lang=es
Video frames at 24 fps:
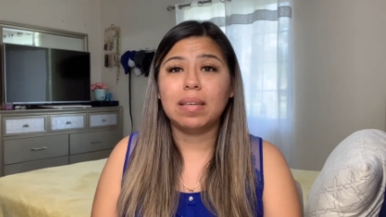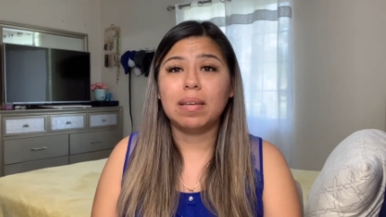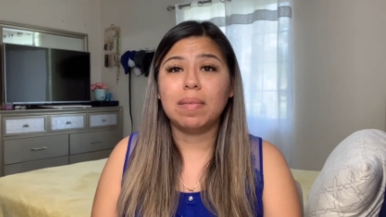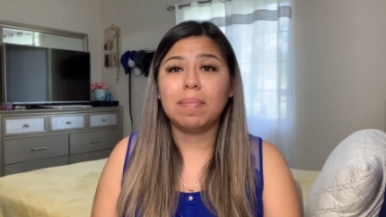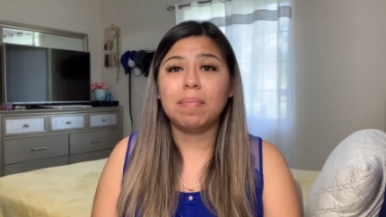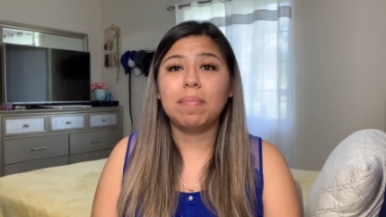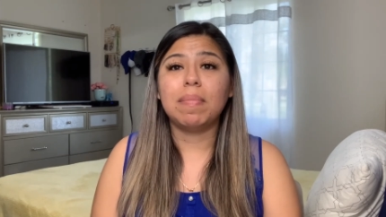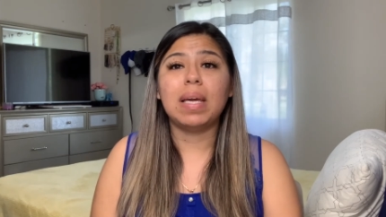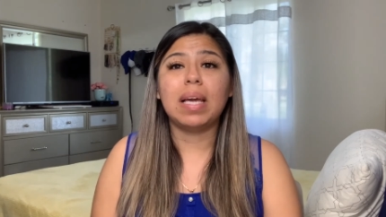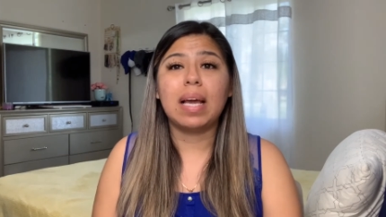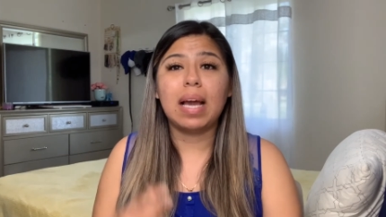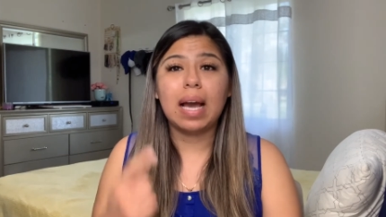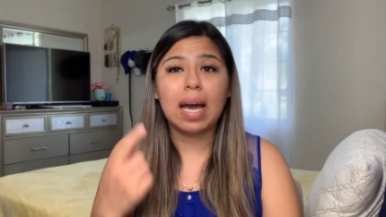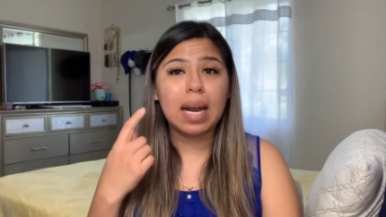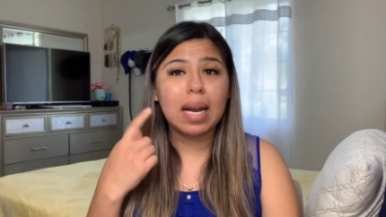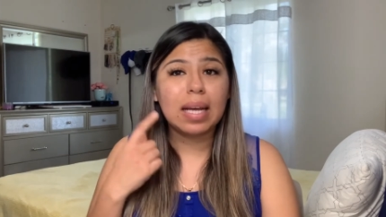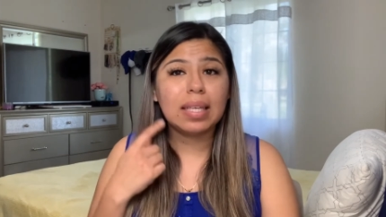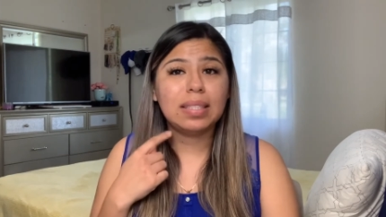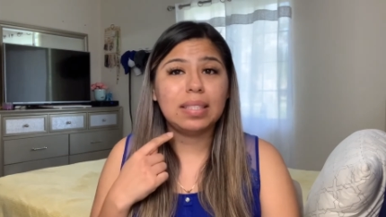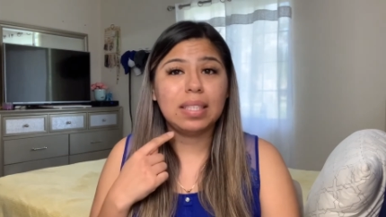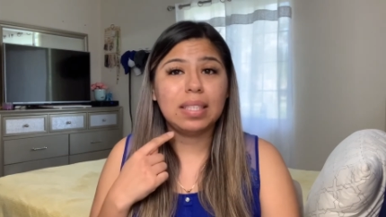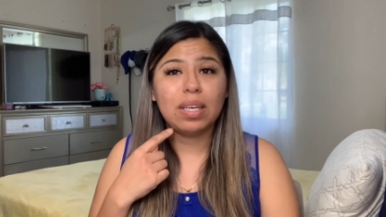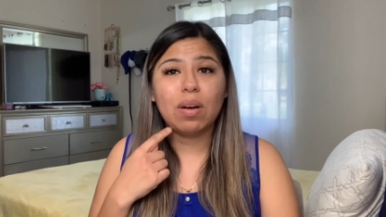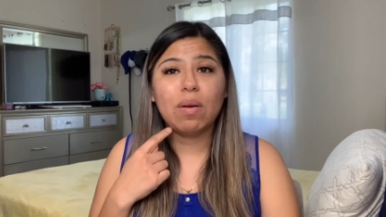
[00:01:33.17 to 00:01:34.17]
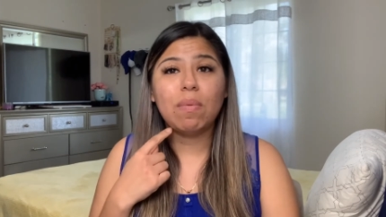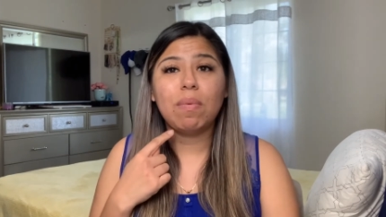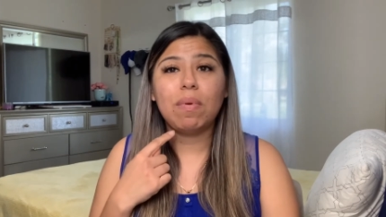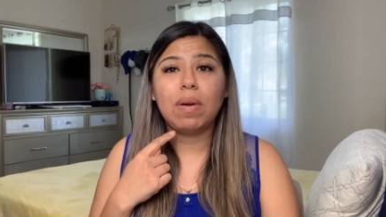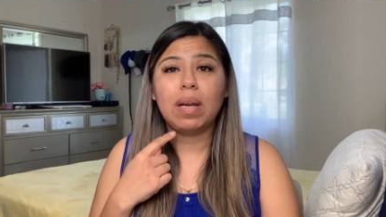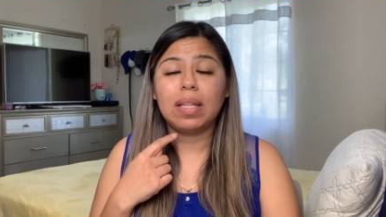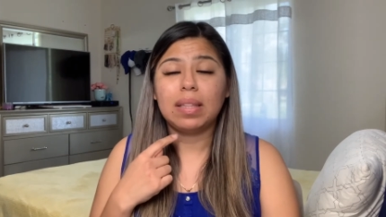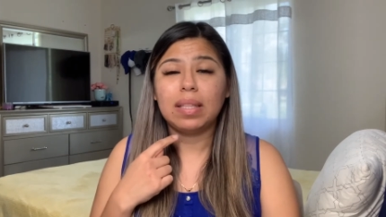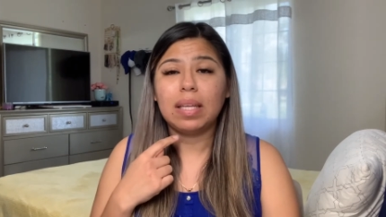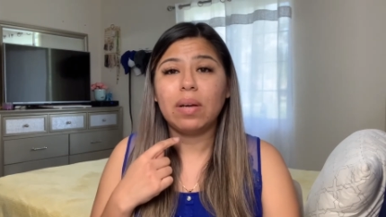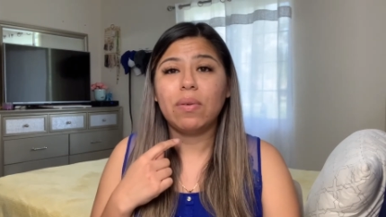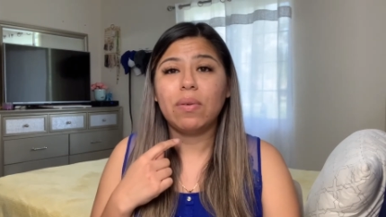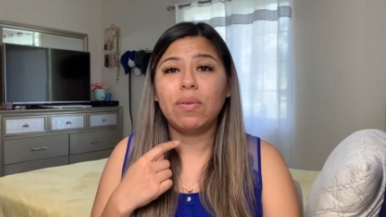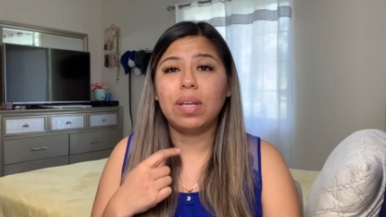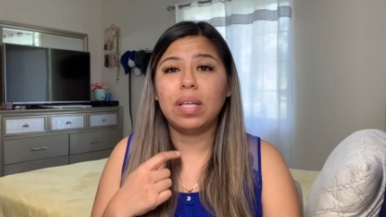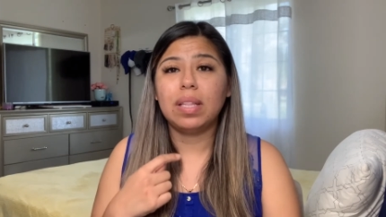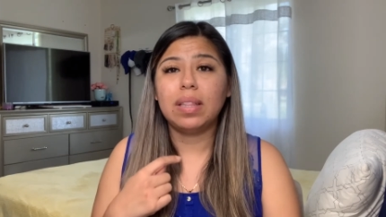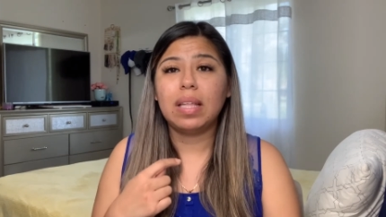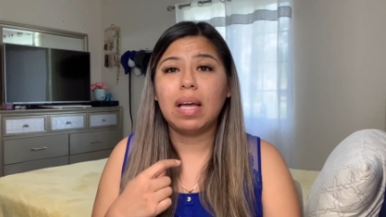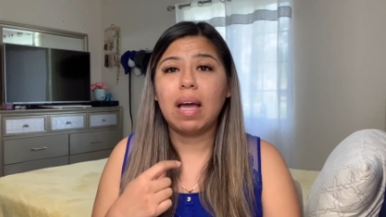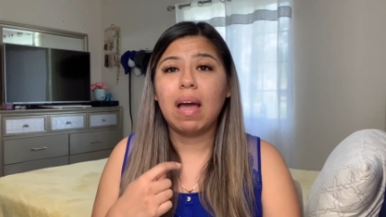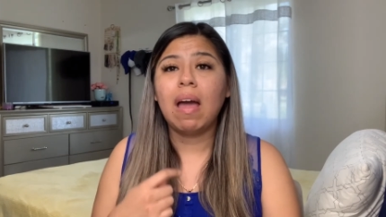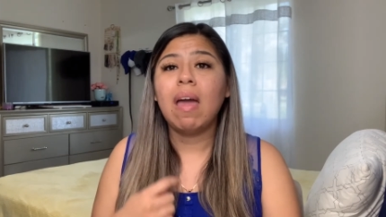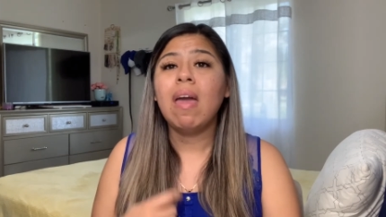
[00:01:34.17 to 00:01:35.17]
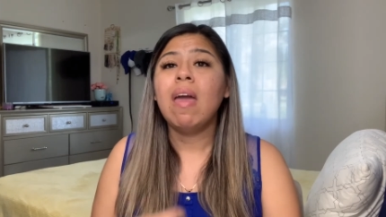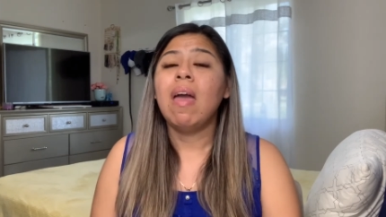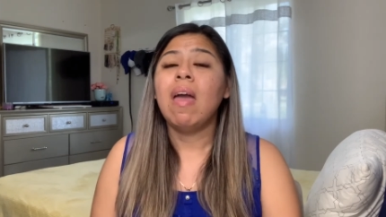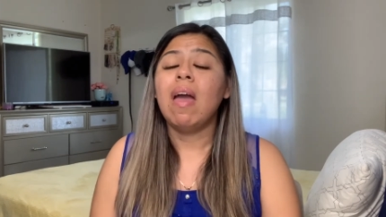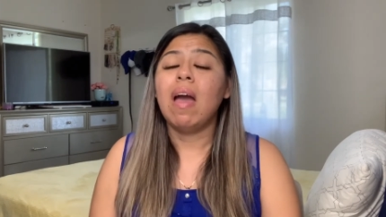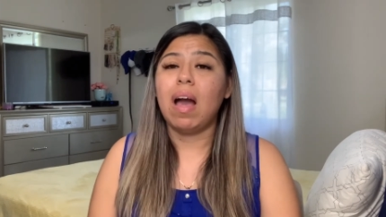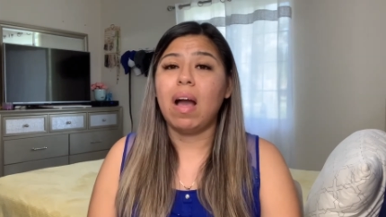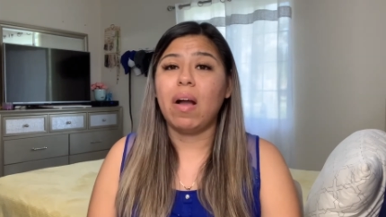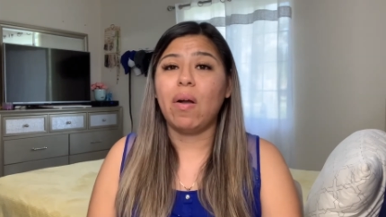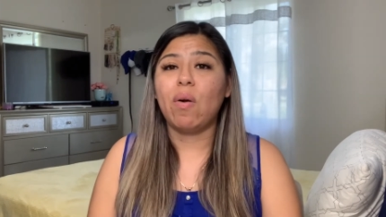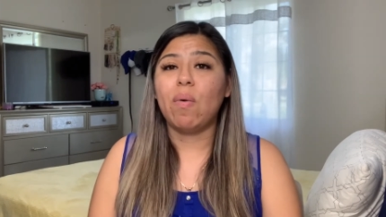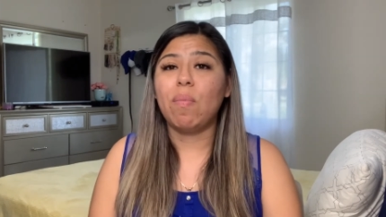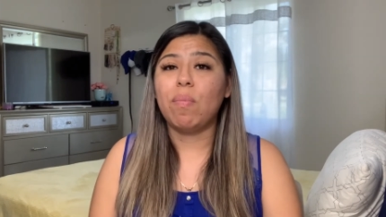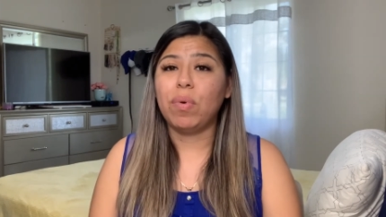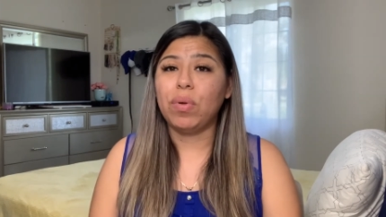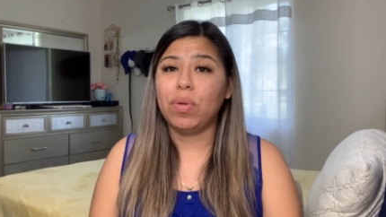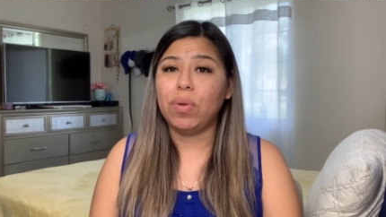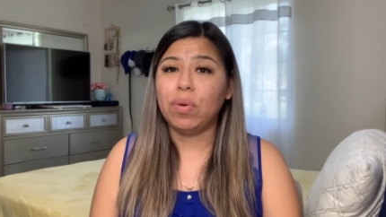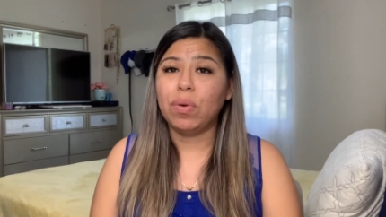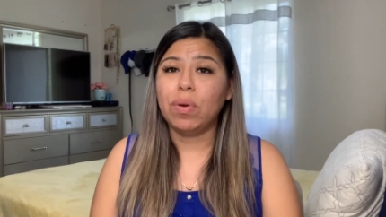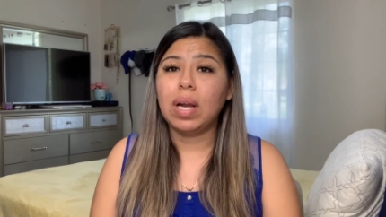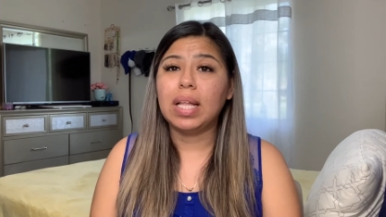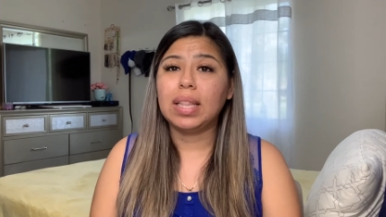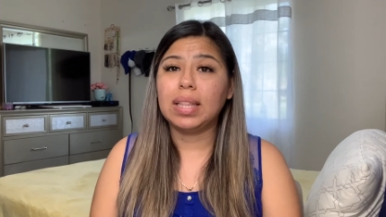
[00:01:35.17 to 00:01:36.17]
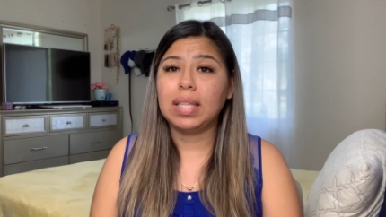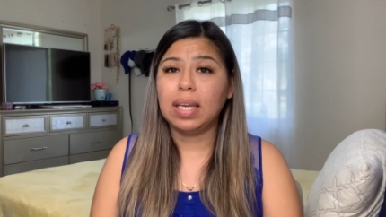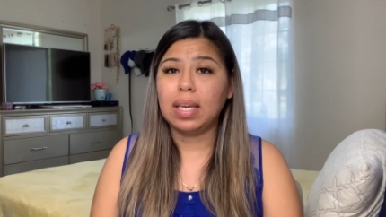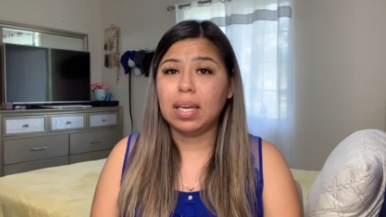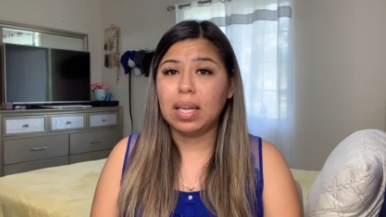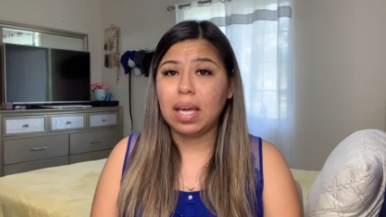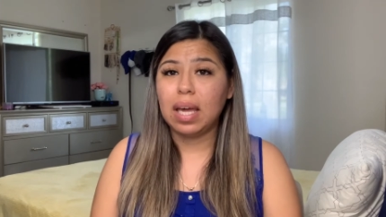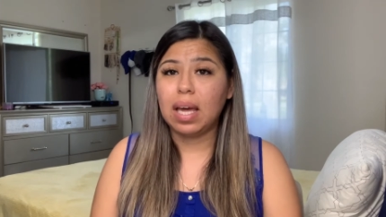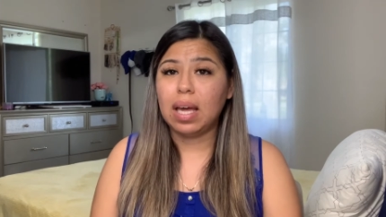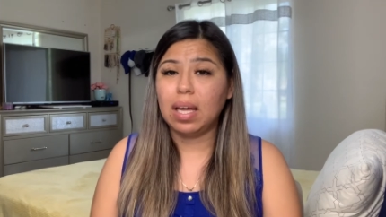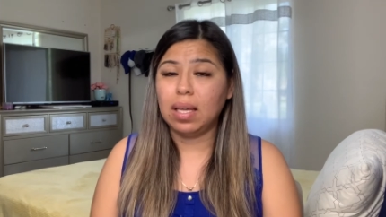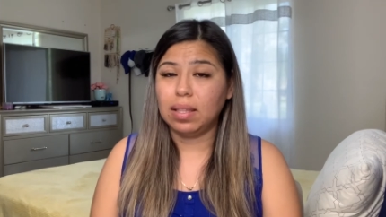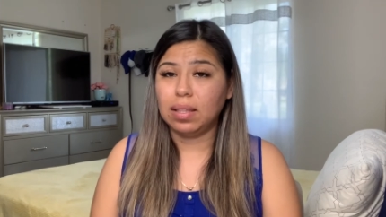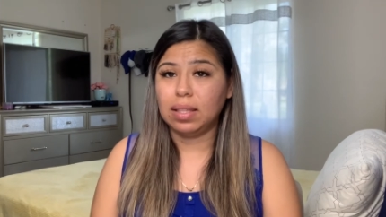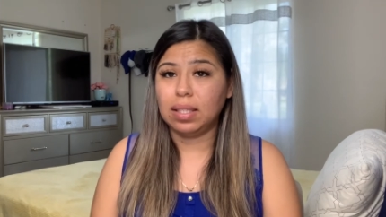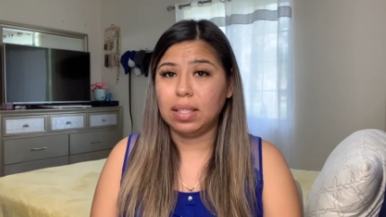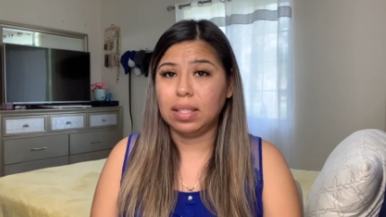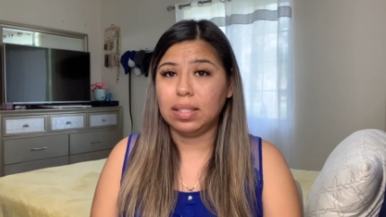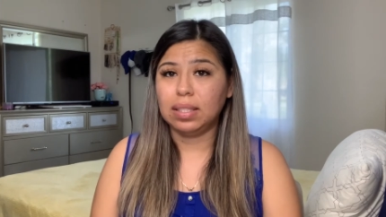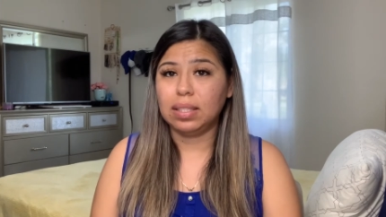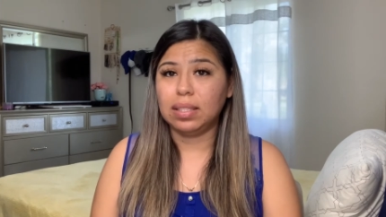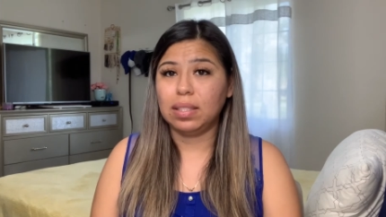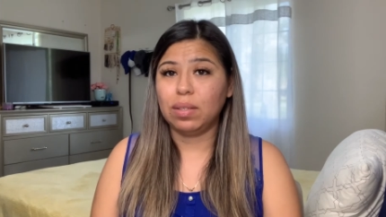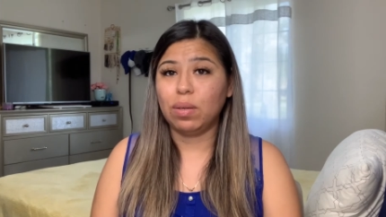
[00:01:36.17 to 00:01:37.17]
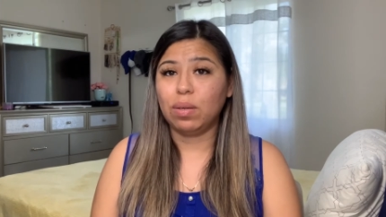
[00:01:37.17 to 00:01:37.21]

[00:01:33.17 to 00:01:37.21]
mi cara así como la tengo ahorita a como yo la tenía antes.